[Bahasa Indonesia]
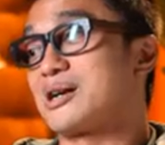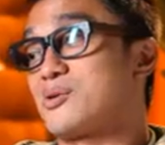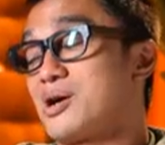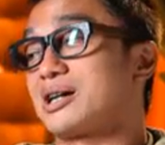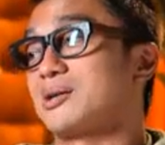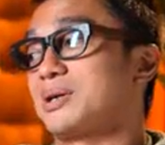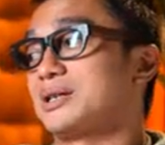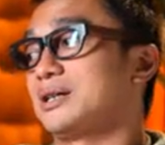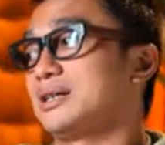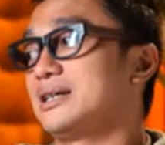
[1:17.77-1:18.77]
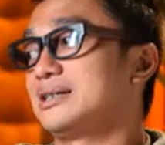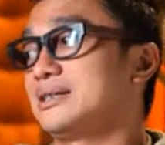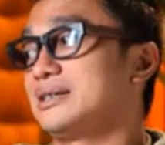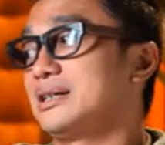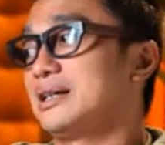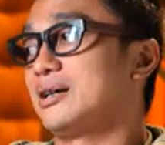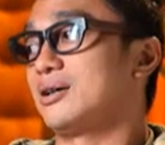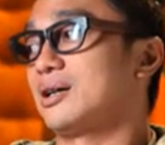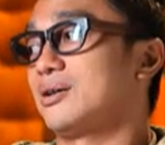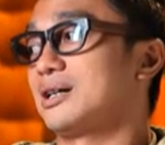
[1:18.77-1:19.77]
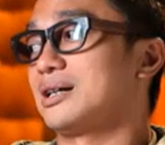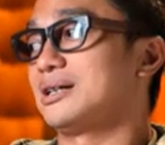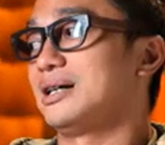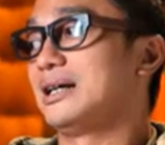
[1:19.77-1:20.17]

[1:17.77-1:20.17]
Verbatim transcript: Doang namanya, isinya orang-orang